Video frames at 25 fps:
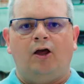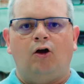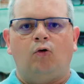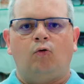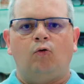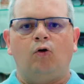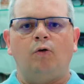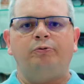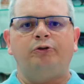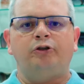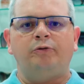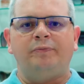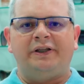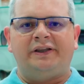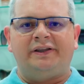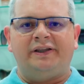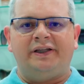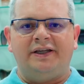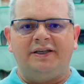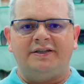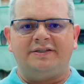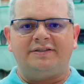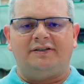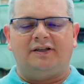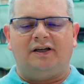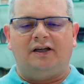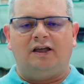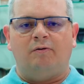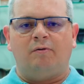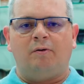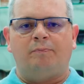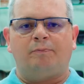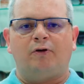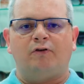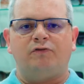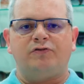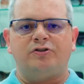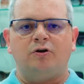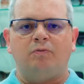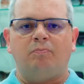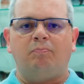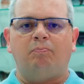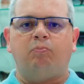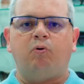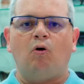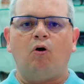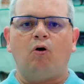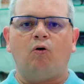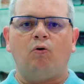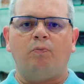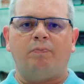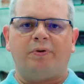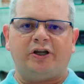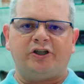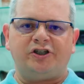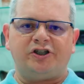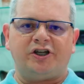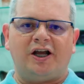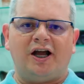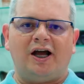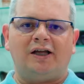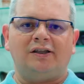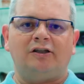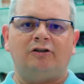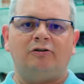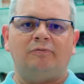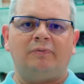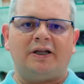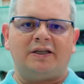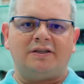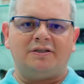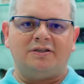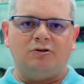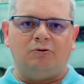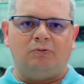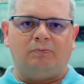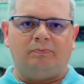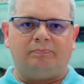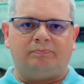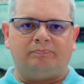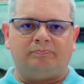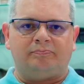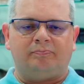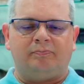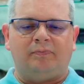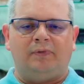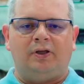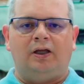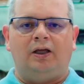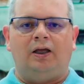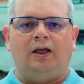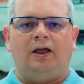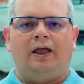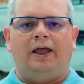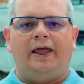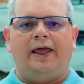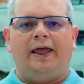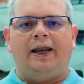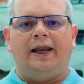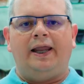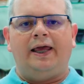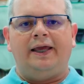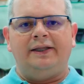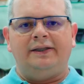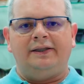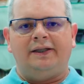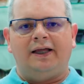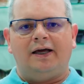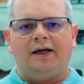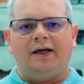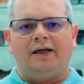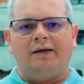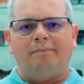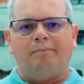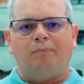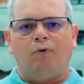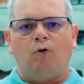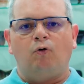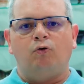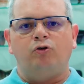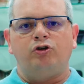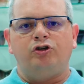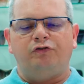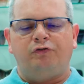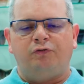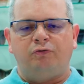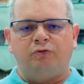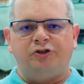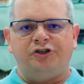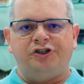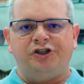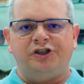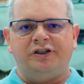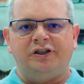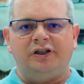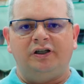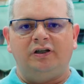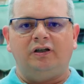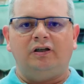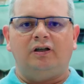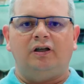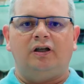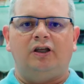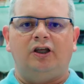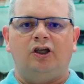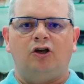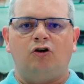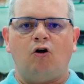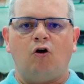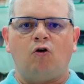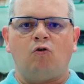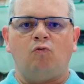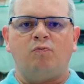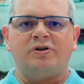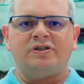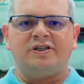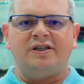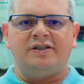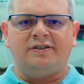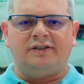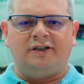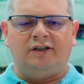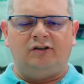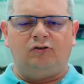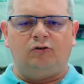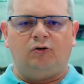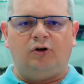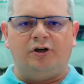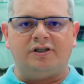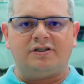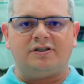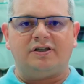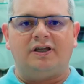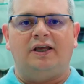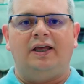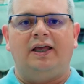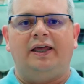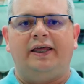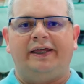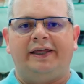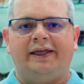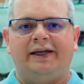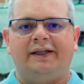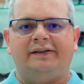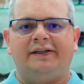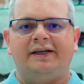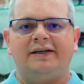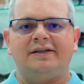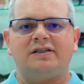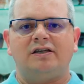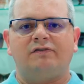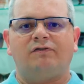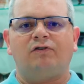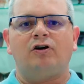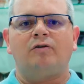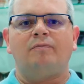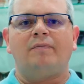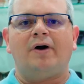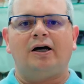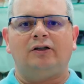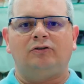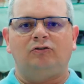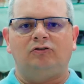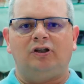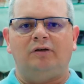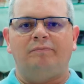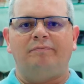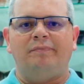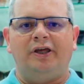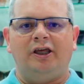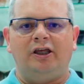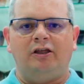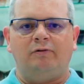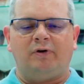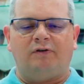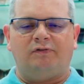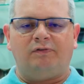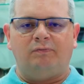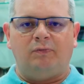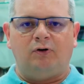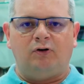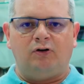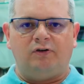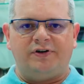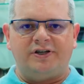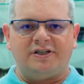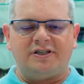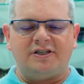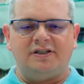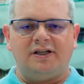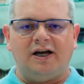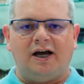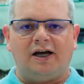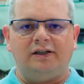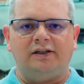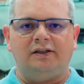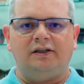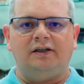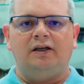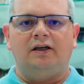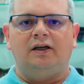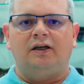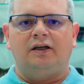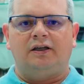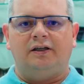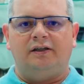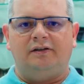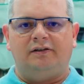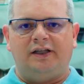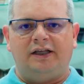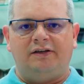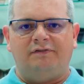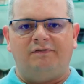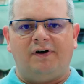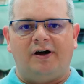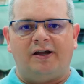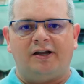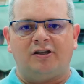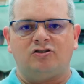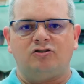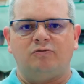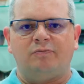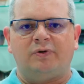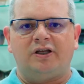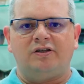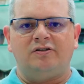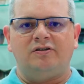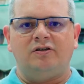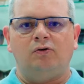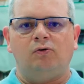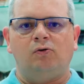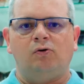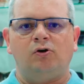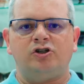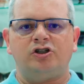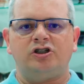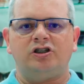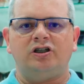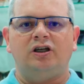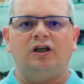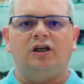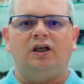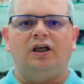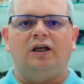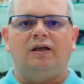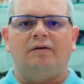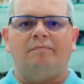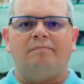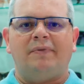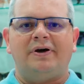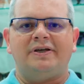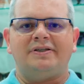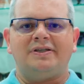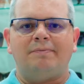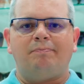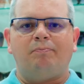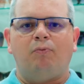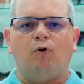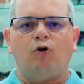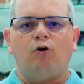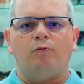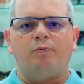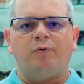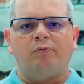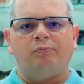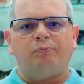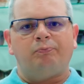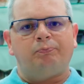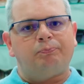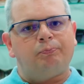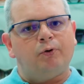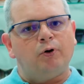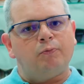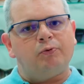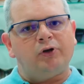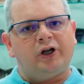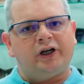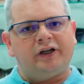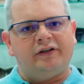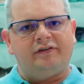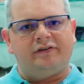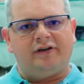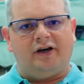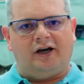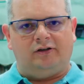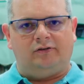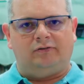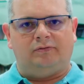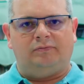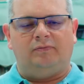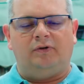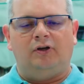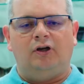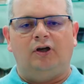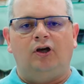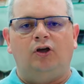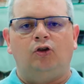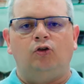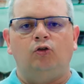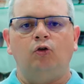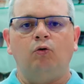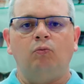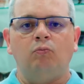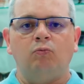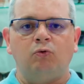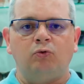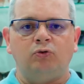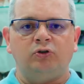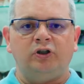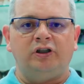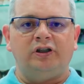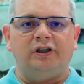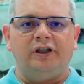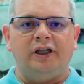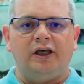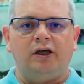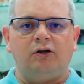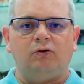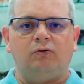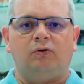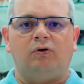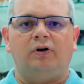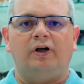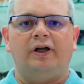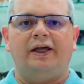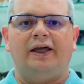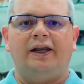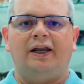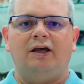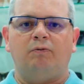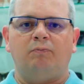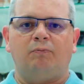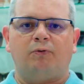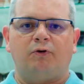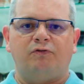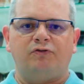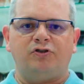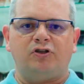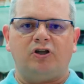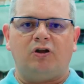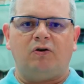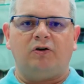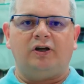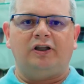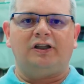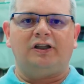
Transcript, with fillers: O optometrista é uma profissão pouco praticada no Brasil ela ainda é pouco difundida e com algumas restrições. Ele tem que ser formado também em uma, uma universidade, que tem várias no Brasil hoje, mas é pouco po popularizado. No mundo inteiro, ele é um profissional que